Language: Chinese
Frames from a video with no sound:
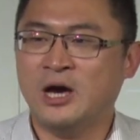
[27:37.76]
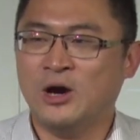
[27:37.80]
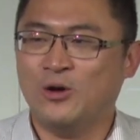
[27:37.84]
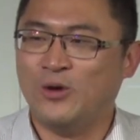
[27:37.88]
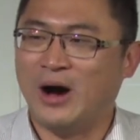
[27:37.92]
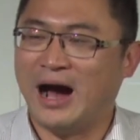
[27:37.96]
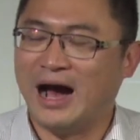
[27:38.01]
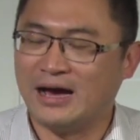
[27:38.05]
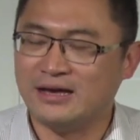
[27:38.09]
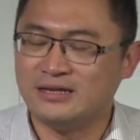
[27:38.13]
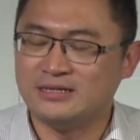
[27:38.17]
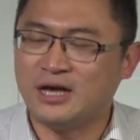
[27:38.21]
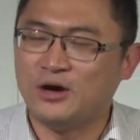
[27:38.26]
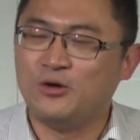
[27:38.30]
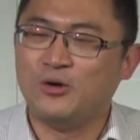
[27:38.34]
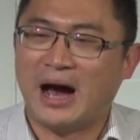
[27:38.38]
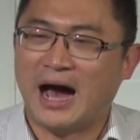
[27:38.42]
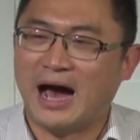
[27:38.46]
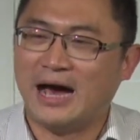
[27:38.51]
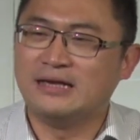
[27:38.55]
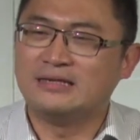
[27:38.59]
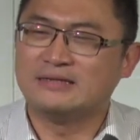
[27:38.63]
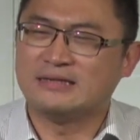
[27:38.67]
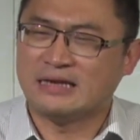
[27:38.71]
我还让我
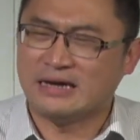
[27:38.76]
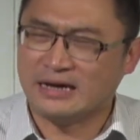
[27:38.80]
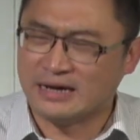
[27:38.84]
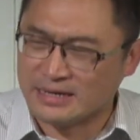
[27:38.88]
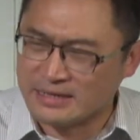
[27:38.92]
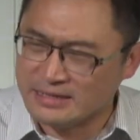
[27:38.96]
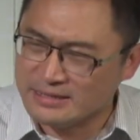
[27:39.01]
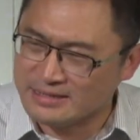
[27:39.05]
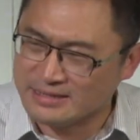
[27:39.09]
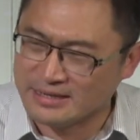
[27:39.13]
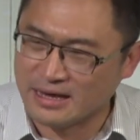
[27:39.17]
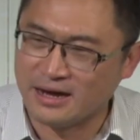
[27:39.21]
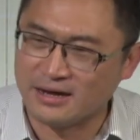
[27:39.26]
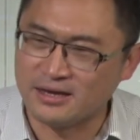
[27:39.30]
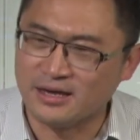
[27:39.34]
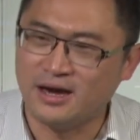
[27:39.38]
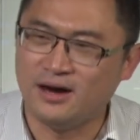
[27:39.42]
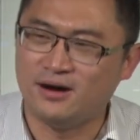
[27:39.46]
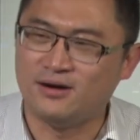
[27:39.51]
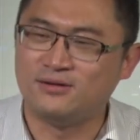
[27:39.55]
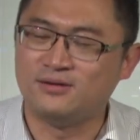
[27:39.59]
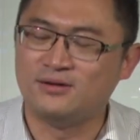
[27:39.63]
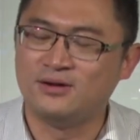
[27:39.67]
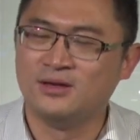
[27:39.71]
还是很想
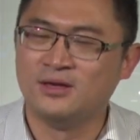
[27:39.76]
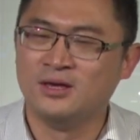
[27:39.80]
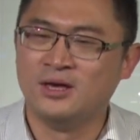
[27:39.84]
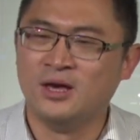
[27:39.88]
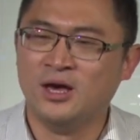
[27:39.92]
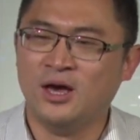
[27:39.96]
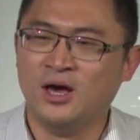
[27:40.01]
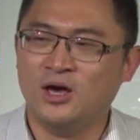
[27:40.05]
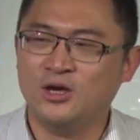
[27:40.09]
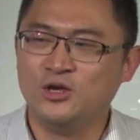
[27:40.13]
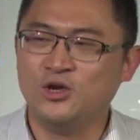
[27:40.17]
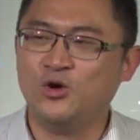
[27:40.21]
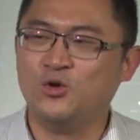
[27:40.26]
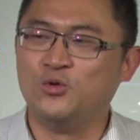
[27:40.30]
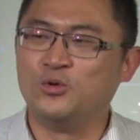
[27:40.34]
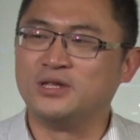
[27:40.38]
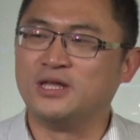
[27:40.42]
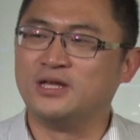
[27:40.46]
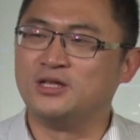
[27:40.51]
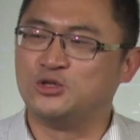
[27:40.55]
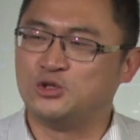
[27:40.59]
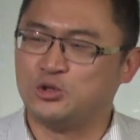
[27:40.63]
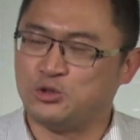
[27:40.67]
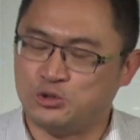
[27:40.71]
要用我
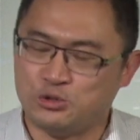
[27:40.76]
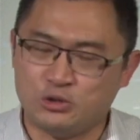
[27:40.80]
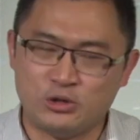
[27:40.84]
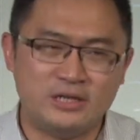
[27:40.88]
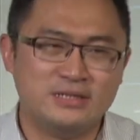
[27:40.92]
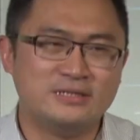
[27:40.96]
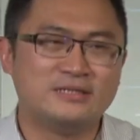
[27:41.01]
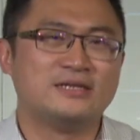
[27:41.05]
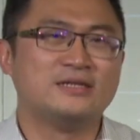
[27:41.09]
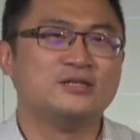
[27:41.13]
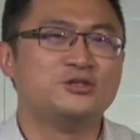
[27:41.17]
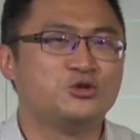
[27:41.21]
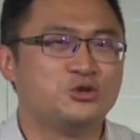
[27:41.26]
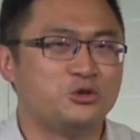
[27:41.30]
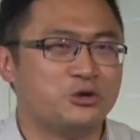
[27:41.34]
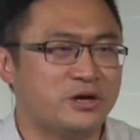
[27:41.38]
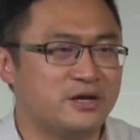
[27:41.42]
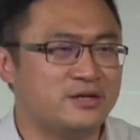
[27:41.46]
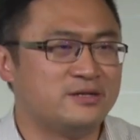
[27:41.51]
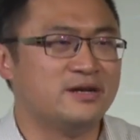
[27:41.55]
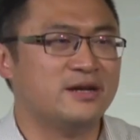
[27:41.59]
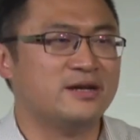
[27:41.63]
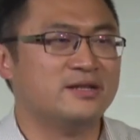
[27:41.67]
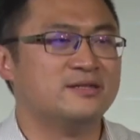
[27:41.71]
的全心
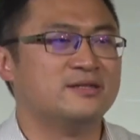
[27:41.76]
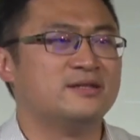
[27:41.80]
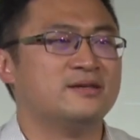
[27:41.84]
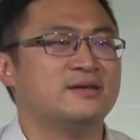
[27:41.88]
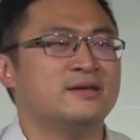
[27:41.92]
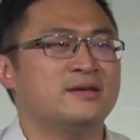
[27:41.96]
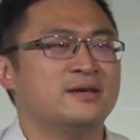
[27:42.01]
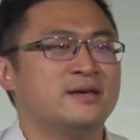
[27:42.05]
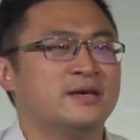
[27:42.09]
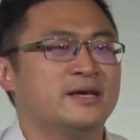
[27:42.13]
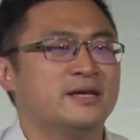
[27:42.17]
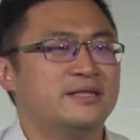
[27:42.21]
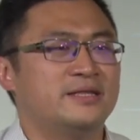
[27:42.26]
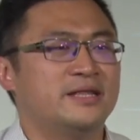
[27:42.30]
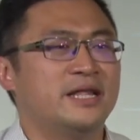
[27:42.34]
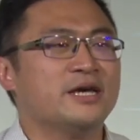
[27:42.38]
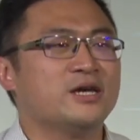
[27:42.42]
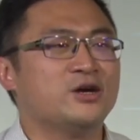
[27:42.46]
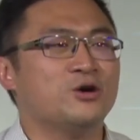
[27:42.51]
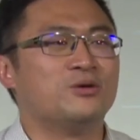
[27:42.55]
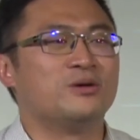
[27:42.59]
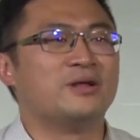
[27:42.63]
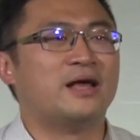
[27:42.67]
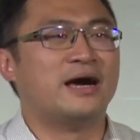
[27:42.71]
全人，能
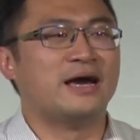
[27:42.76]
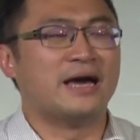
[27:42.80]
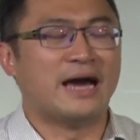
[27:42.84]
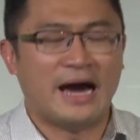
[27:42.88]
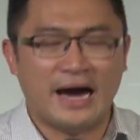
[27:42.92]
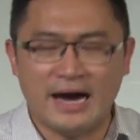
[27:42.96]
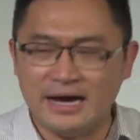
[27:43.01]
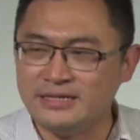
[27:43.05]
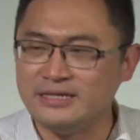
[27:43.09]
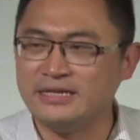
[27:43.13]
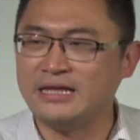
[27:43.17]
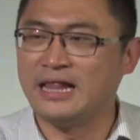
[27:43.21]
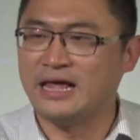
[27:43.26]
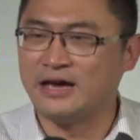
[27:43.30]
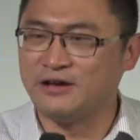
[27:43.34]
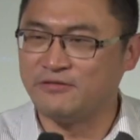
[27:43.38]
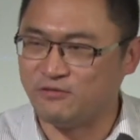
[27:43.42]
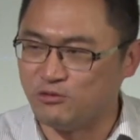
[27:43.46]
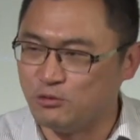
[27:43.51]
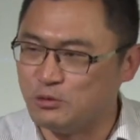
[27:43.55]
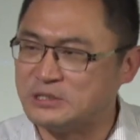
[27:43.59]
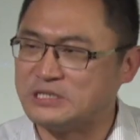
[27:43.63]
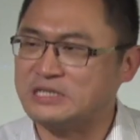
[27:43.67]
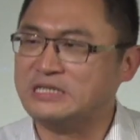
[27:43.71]
够来爱你、来
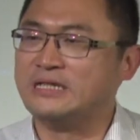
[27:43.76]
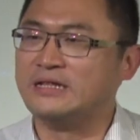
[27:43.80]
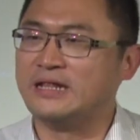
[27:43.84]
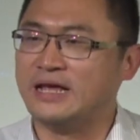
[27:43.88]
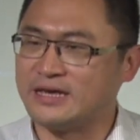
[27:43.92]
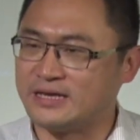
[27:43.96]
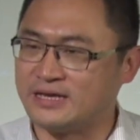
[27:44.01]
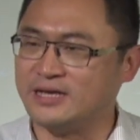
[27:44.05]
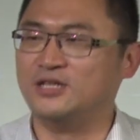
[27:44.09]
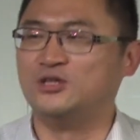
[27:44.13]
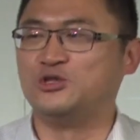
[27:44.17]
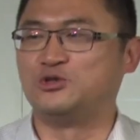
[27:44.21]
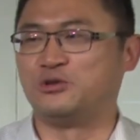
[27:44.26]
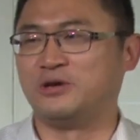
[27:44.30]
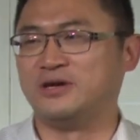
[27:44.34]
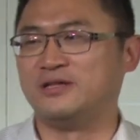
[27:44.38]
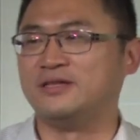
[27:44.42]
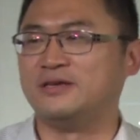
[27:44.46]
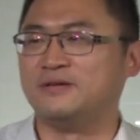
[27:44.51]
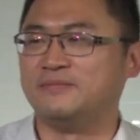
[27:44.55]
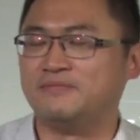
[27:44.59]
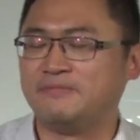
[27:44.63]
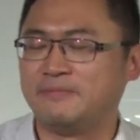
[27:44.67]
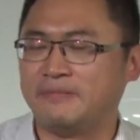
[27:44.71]
服侍你、来跟随
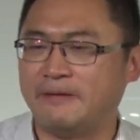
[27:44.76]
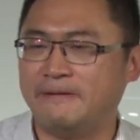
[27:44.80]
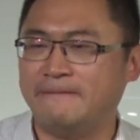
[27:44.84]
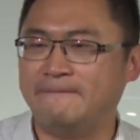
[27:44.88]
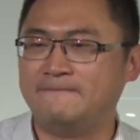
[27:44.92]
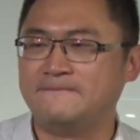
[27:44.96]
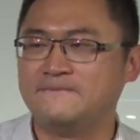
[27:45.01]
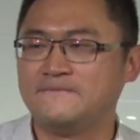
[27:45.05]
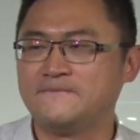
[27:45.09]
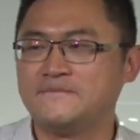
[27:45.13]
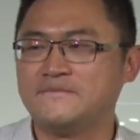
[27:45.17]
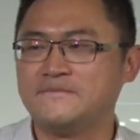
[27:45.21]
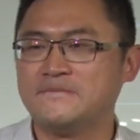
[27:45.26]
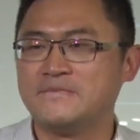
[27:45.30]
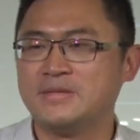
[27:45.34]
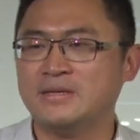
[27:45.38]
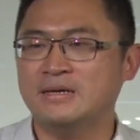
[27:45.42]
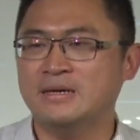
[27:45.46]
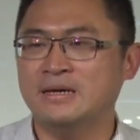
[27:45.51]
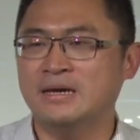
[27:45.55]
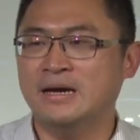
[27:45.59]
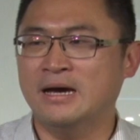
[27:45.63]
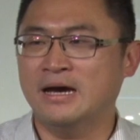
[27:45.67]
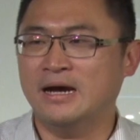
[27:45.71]

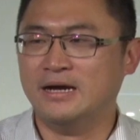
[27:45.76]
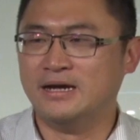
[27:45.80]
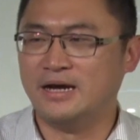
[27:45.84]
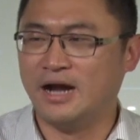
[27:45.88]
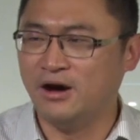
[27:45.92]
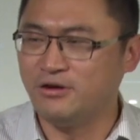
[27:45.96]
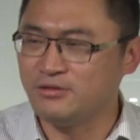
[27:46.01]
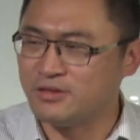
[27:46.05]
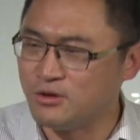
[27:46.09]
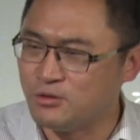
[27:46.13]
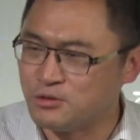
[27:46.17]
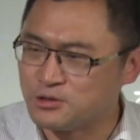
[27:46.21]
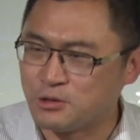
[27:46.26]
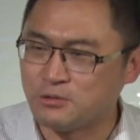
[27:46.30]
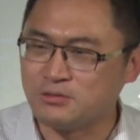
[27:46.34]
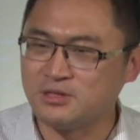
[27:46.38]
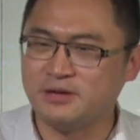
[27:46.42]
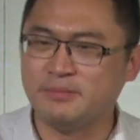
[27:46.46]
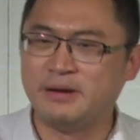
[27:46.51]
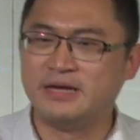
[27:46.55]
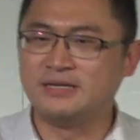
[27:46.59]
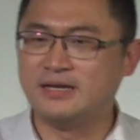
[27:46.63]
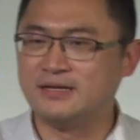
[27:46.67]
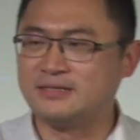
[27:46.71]
你。”然后呢，我从地
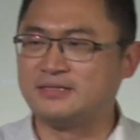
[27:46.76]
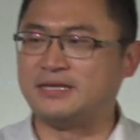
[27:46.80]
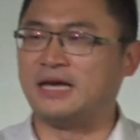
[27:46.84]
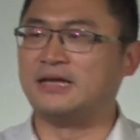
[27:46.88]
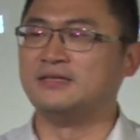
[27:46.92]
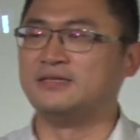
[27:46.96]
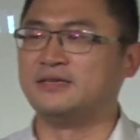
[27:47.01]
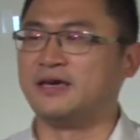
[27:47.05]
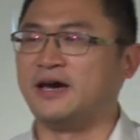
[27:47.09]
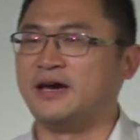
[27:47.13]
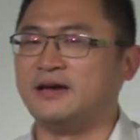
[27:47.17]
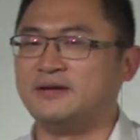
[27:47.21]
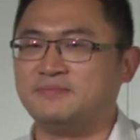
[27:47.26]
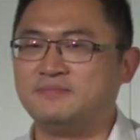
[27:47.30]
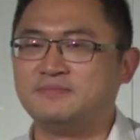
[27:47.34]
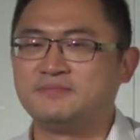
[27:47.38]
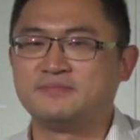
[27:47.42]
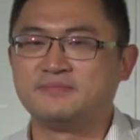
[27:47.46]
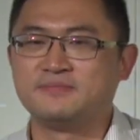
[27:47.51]
板上站起来，